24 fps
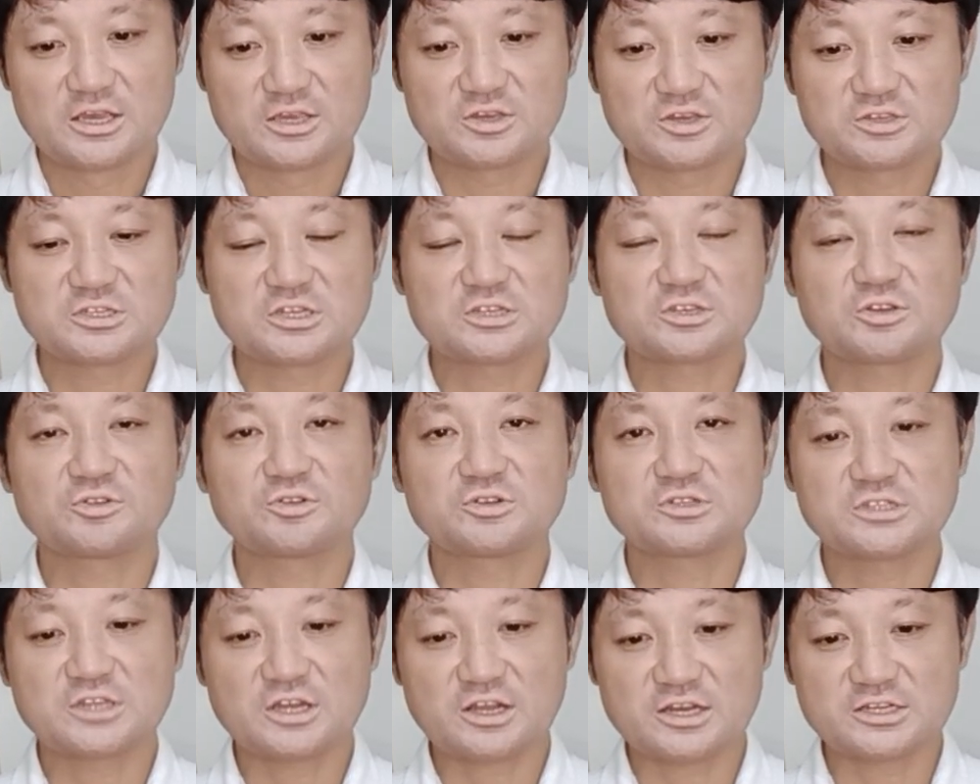そしてそ
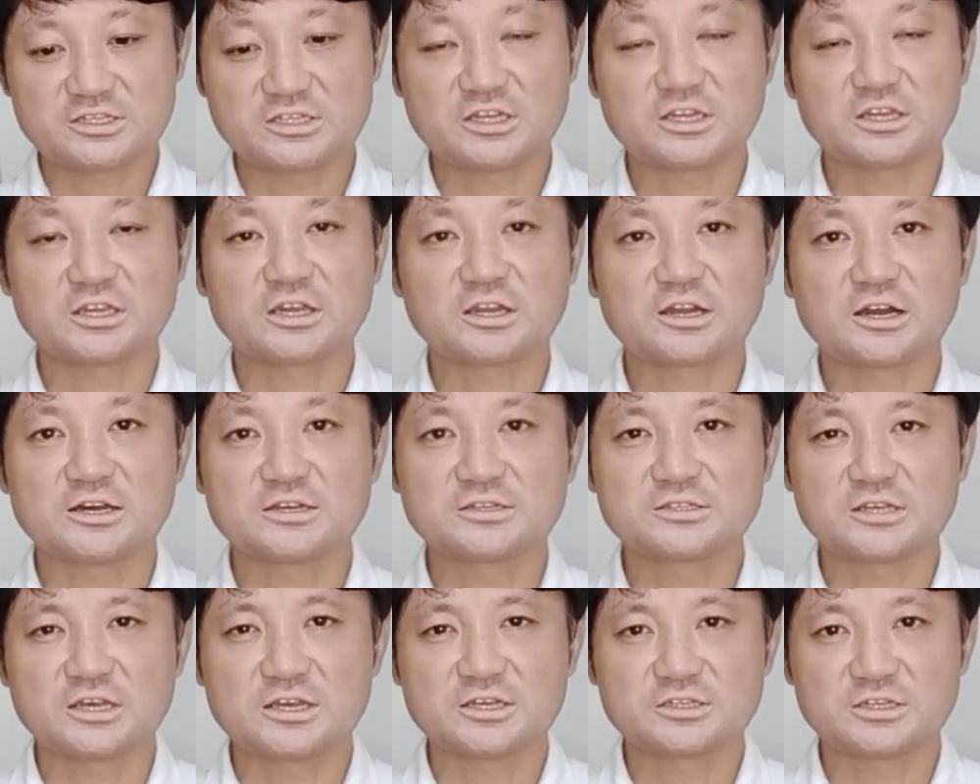の下が新規
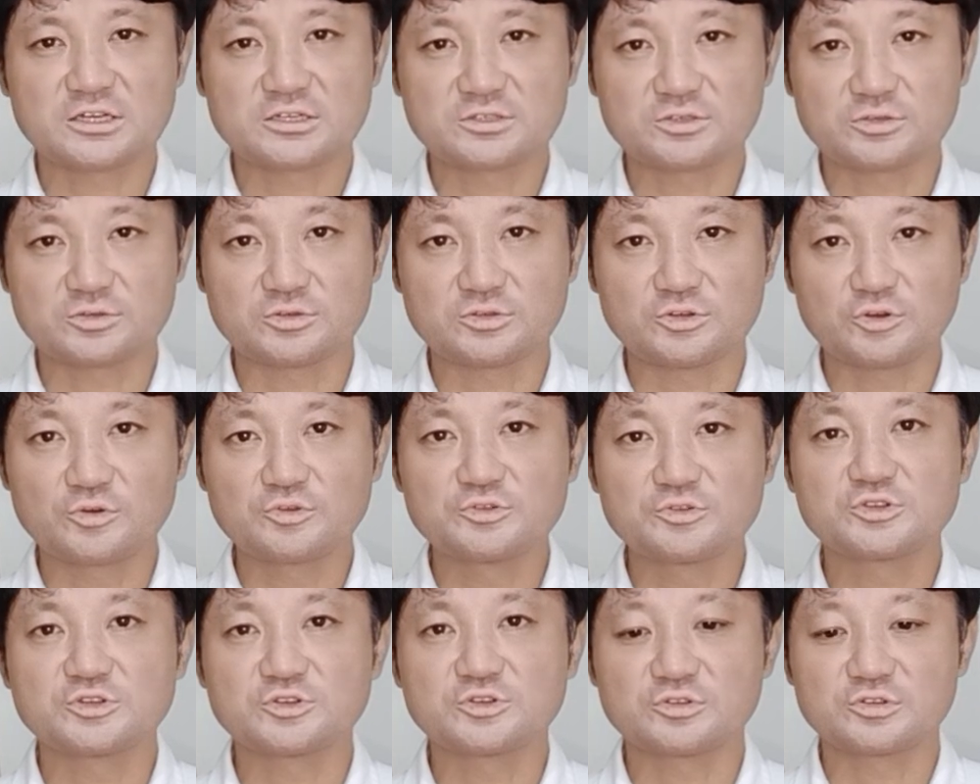感染者数
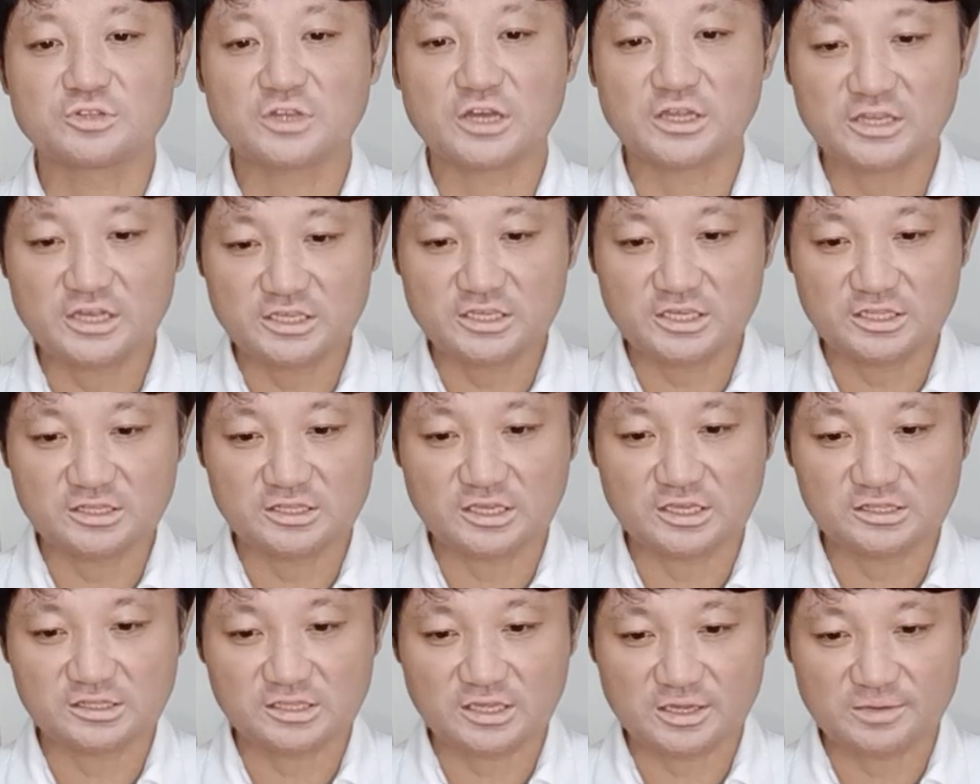47人
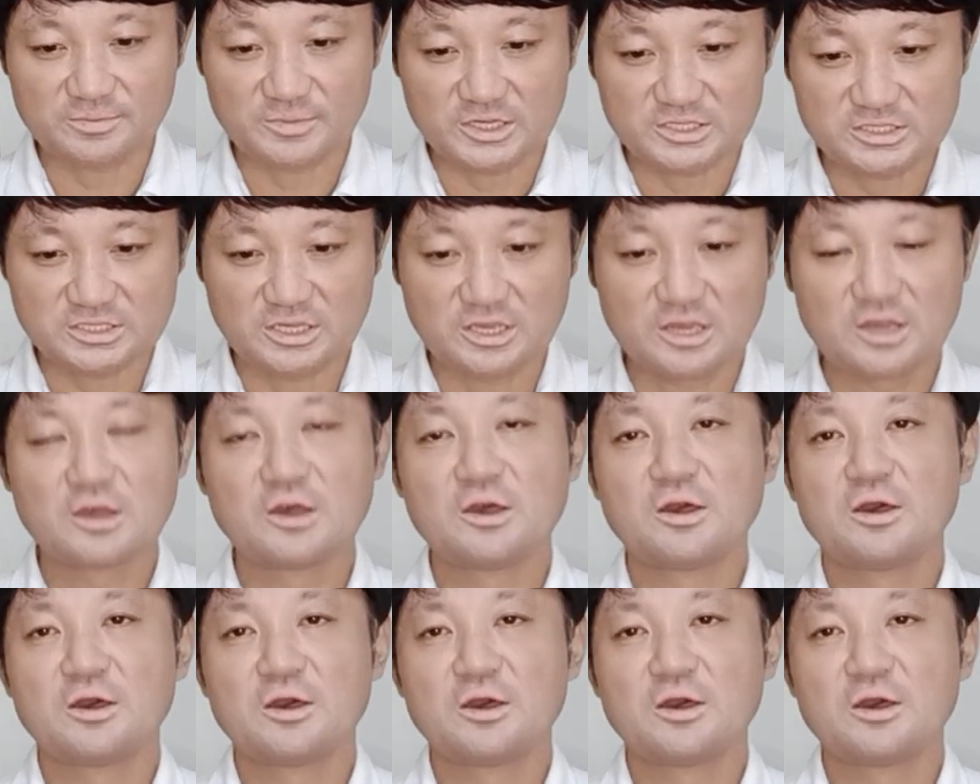出ています。